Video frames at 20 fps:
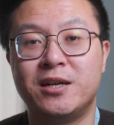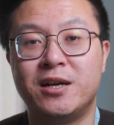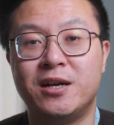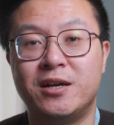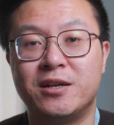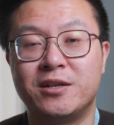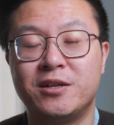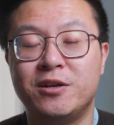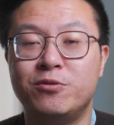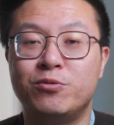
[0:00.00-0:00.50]

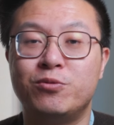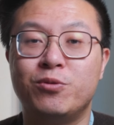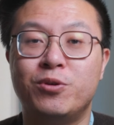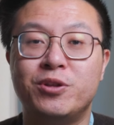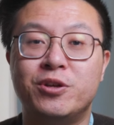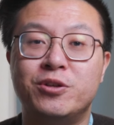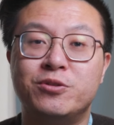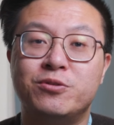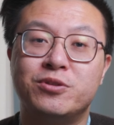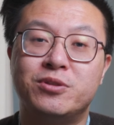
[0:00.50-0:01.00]
呃，更多
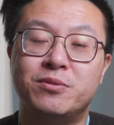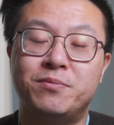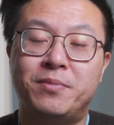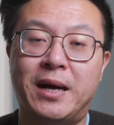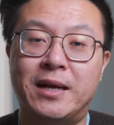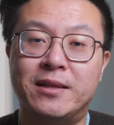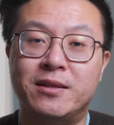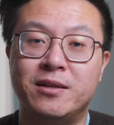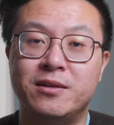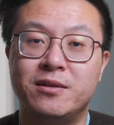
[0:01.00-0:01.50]
的就是
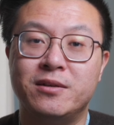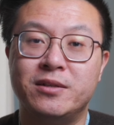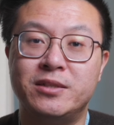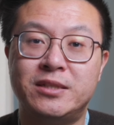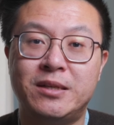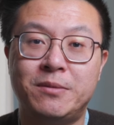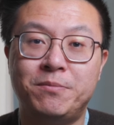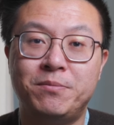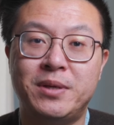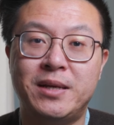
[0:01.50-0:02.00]
把那个
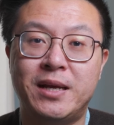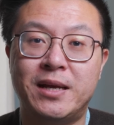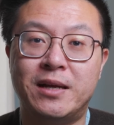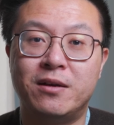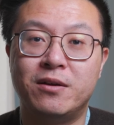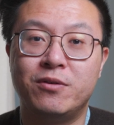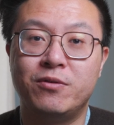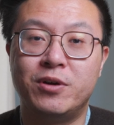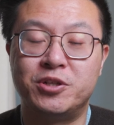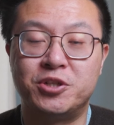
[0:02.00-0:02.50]
芯片
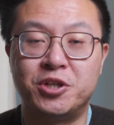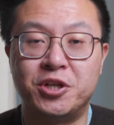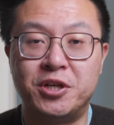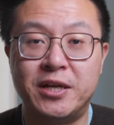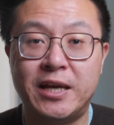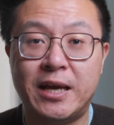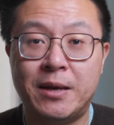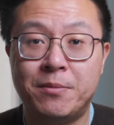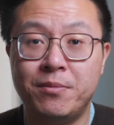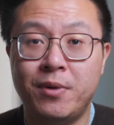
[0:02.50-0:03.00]
换成
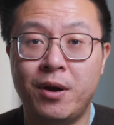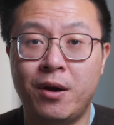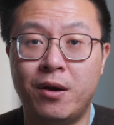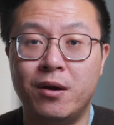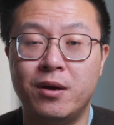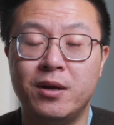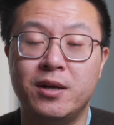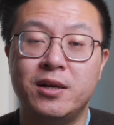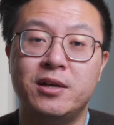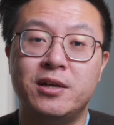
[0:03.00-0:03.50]
M 二，
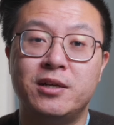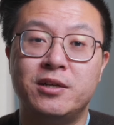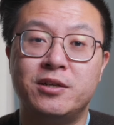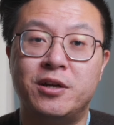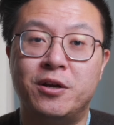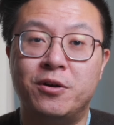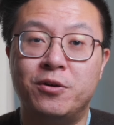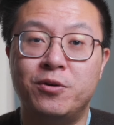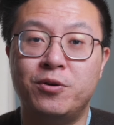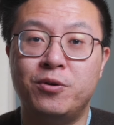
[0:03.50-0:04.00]

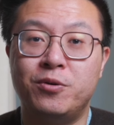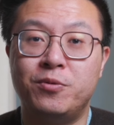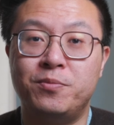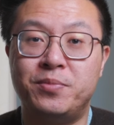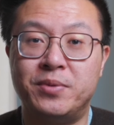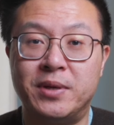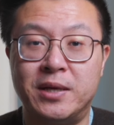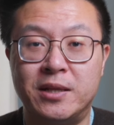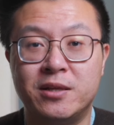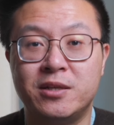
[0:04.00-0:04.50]
然后
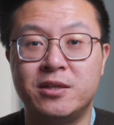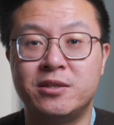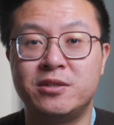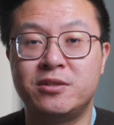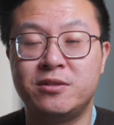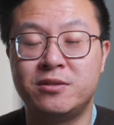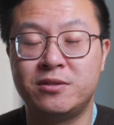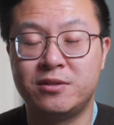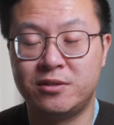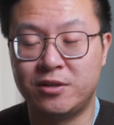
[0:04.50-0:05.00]
别的
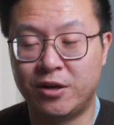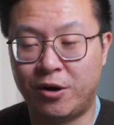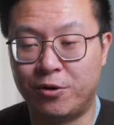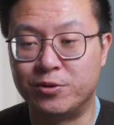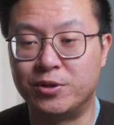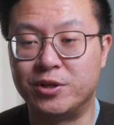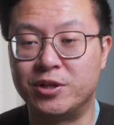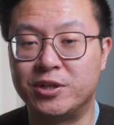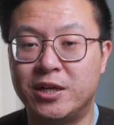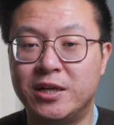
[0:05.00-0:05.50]
小
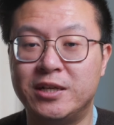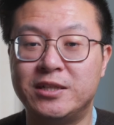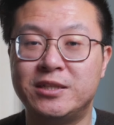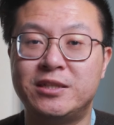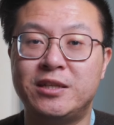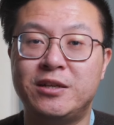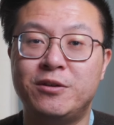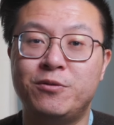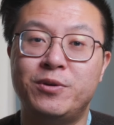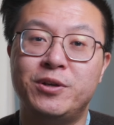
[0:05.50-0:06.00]
的更
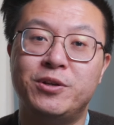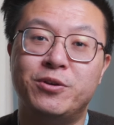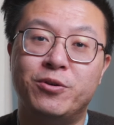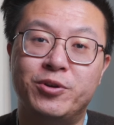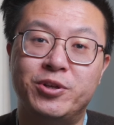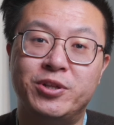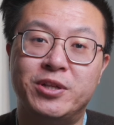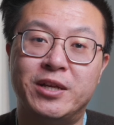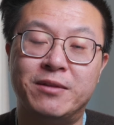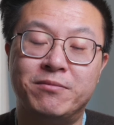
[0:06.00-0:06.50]
新会有
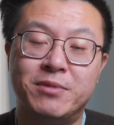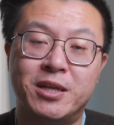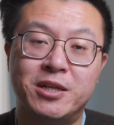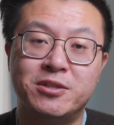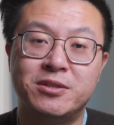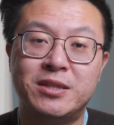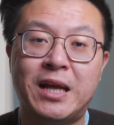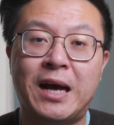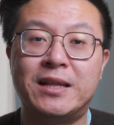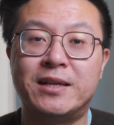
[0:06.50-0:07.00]
一点，但
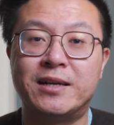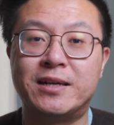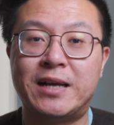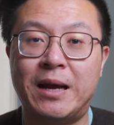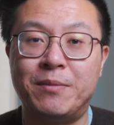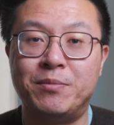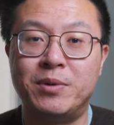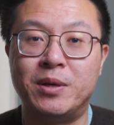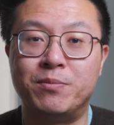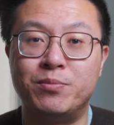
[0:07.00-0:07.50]
是大的
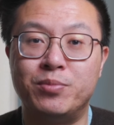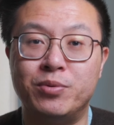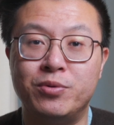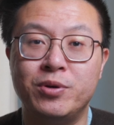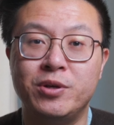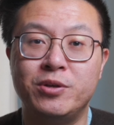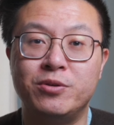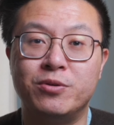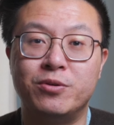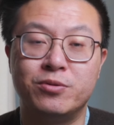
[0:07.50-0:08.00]
改变不
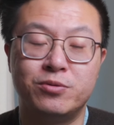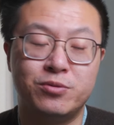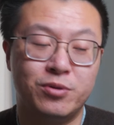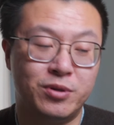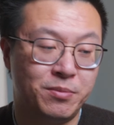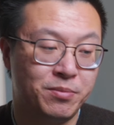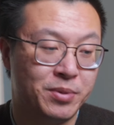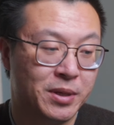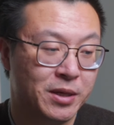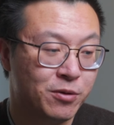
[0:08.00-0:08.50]
会有，所
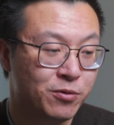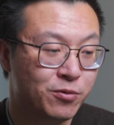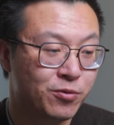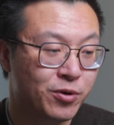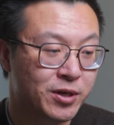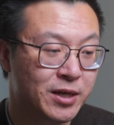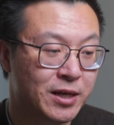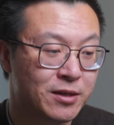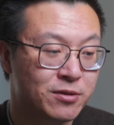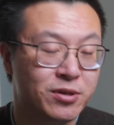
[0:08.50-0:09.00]
以苹
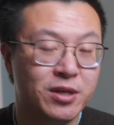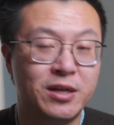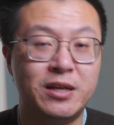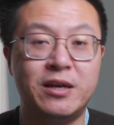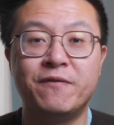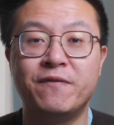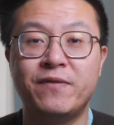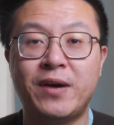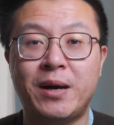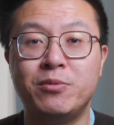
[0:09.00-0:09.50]
果干脆
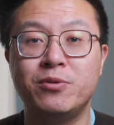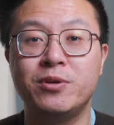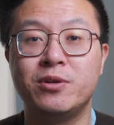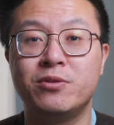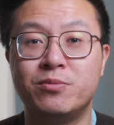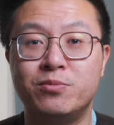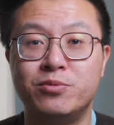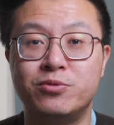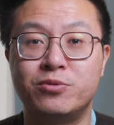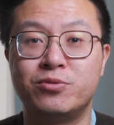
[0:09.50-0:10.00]
连发布会
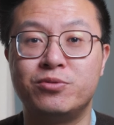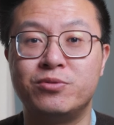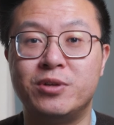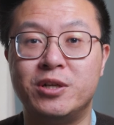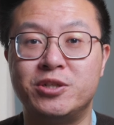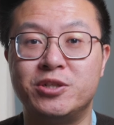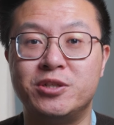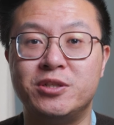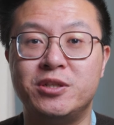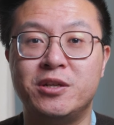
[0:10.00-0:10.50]
都不出了，
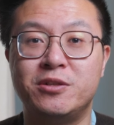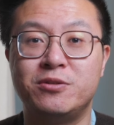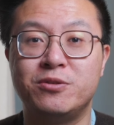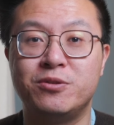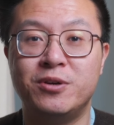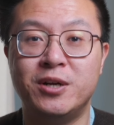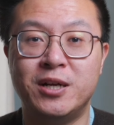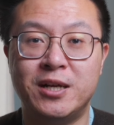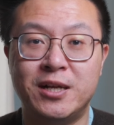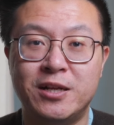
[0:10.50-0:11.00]
直接
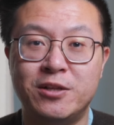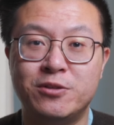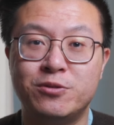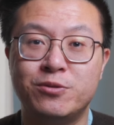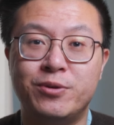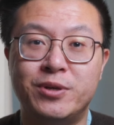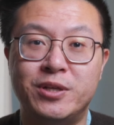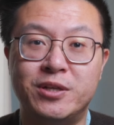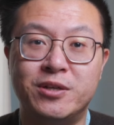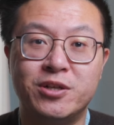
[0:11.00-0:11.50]
就
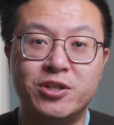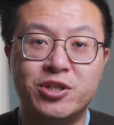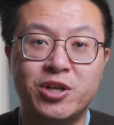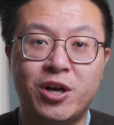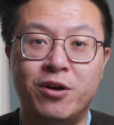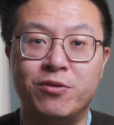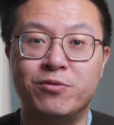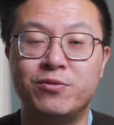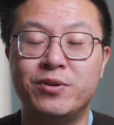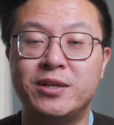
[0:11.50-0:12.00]
做一个
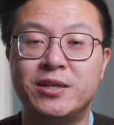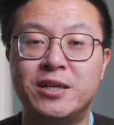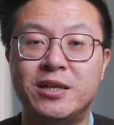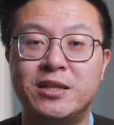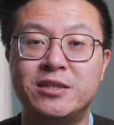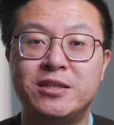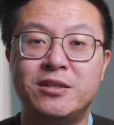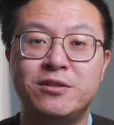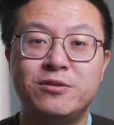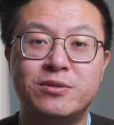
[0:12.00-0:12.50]
常规
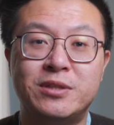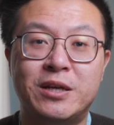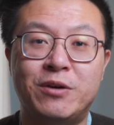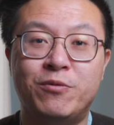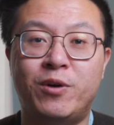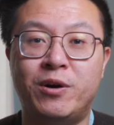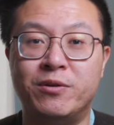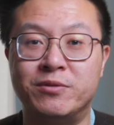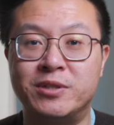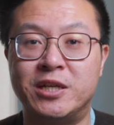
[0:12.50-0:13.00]
更新，就在
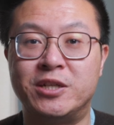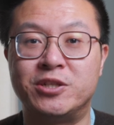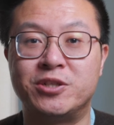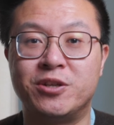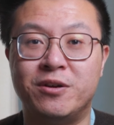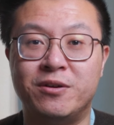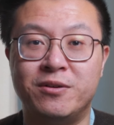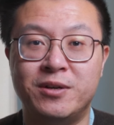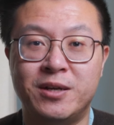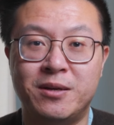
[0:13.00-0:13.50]
网站
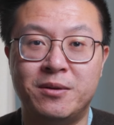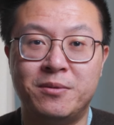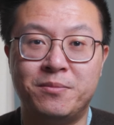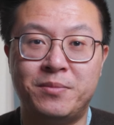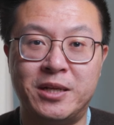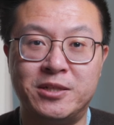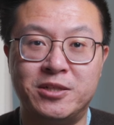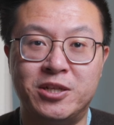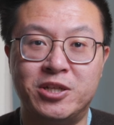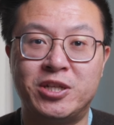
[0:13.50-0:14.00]
上
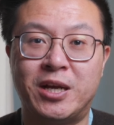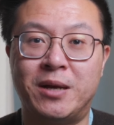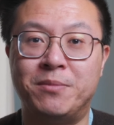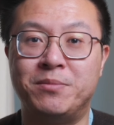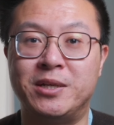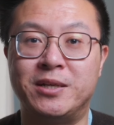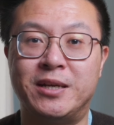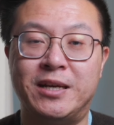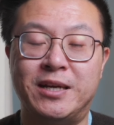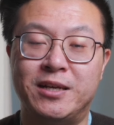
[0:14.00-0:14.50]
把这些产
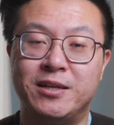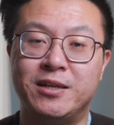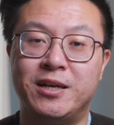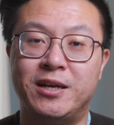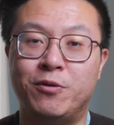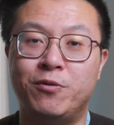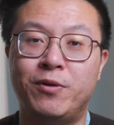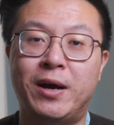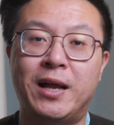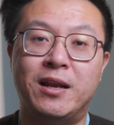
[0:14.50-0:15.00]
品给
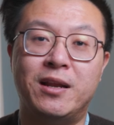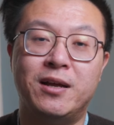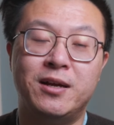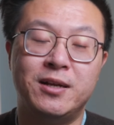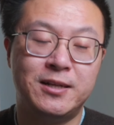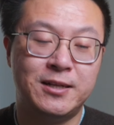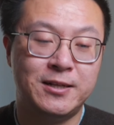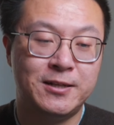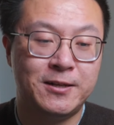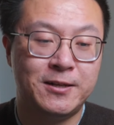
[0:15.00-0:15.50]
给换了。
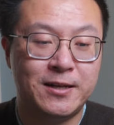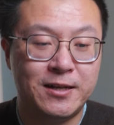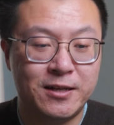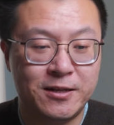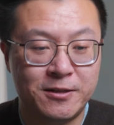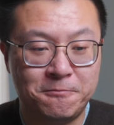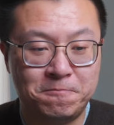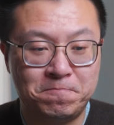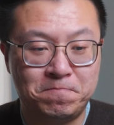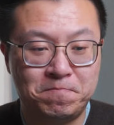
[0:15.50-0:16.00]

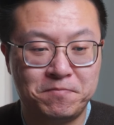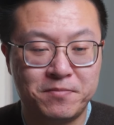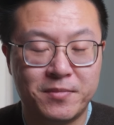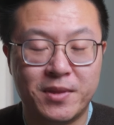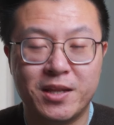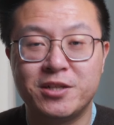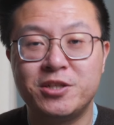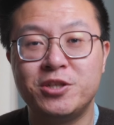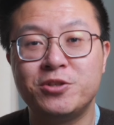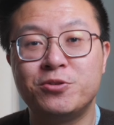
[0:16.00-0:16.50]
嗯，
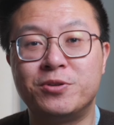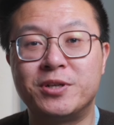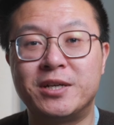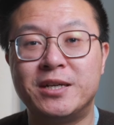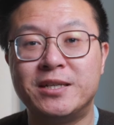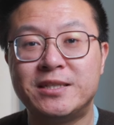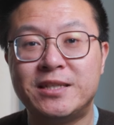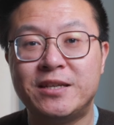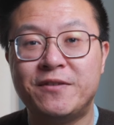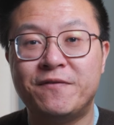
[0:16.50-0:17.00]
这种
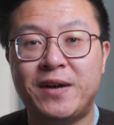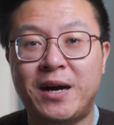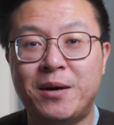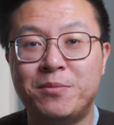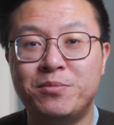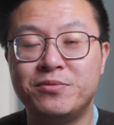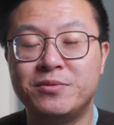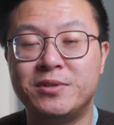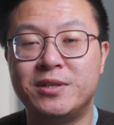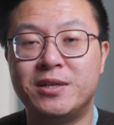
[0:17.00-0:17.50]
更新发
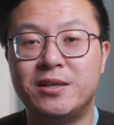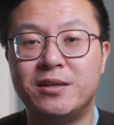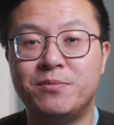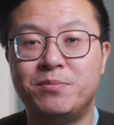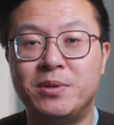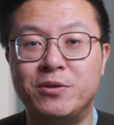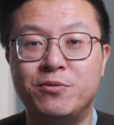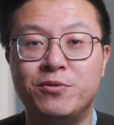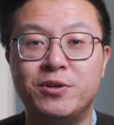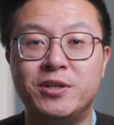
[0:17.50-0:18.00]
布呢，
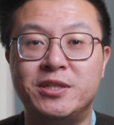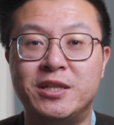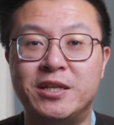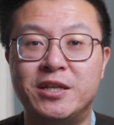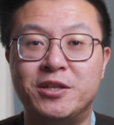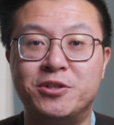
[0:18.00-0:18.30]
苹果以前